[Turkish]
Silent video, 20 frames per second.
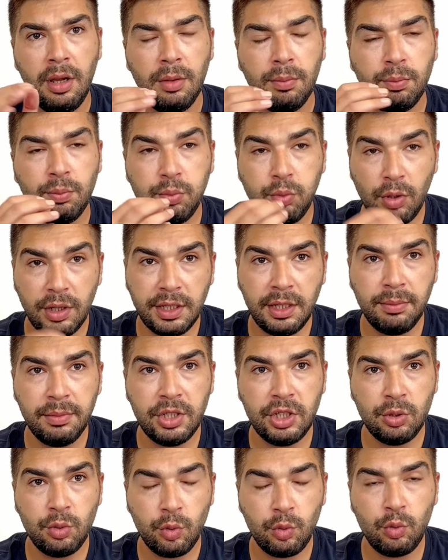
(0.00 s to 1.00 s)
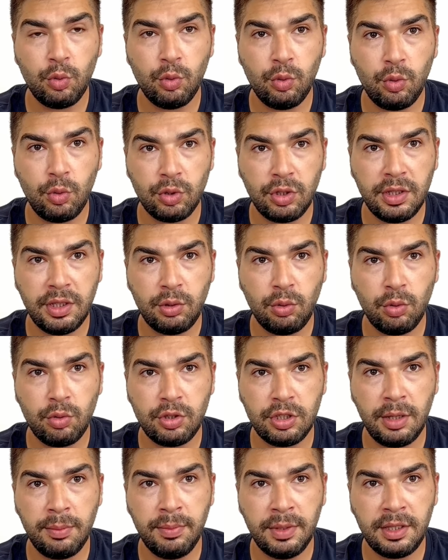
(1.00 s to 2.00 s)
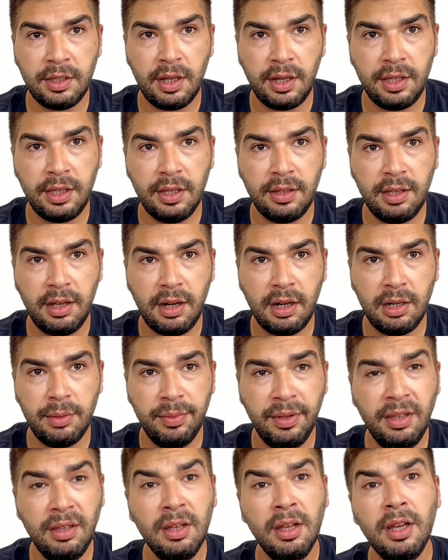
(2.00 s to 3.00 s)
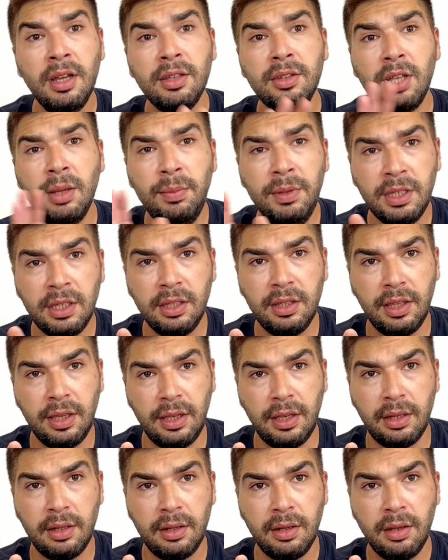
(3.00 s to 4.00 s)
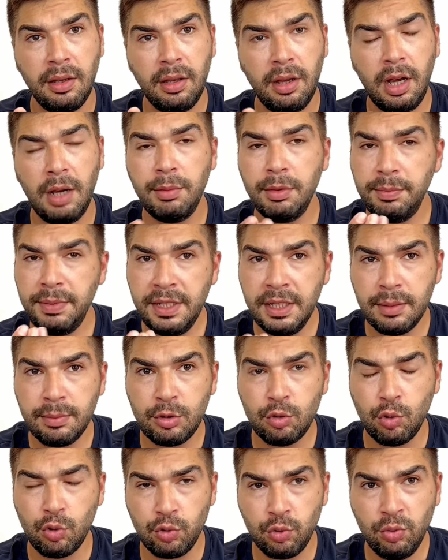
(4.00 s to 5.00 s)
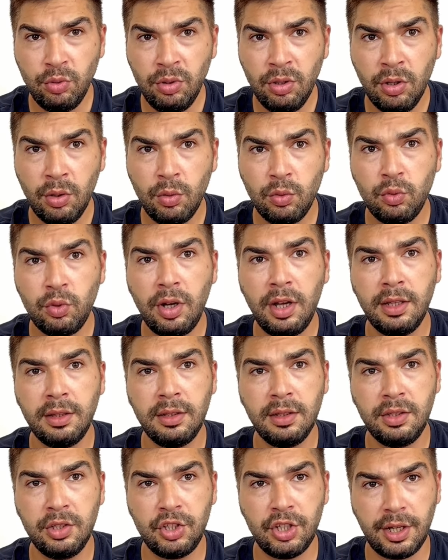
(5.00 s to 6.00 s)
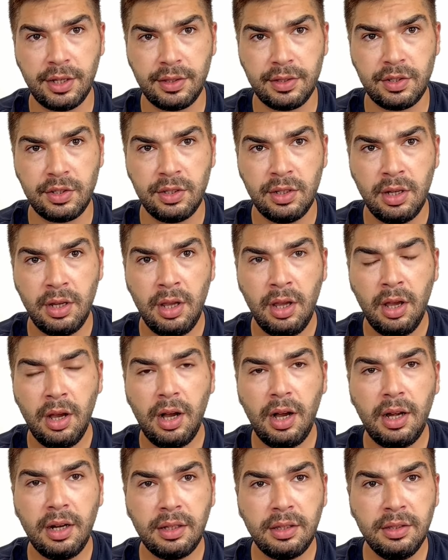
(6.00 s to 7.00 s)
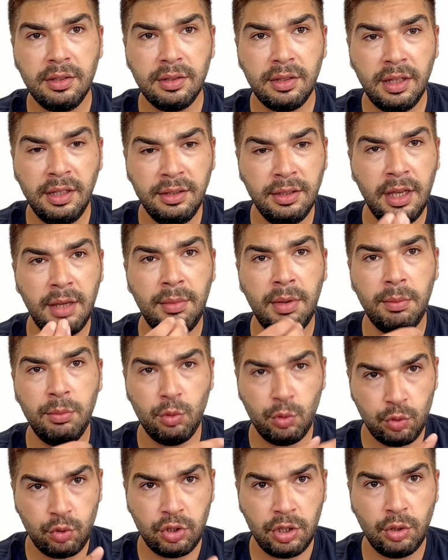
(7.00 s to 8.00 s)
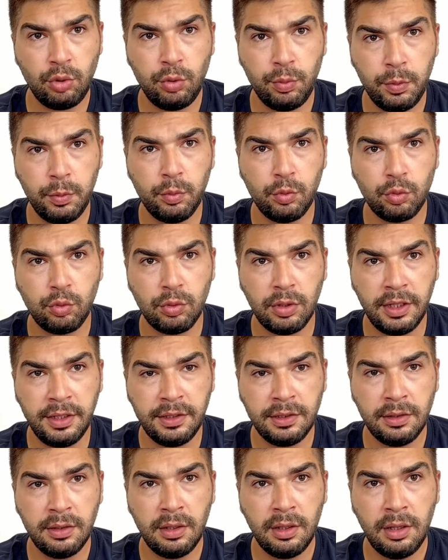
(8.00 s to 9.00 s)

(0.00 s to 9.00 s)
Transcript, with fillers: Bu adam için o, o odadaki oksijen miktarı yeterli mi? Tabii ki değil. Ama bir nebze olsun onu rahatlatacaktır. Ardından hemen bir oksijen tüpü buldular.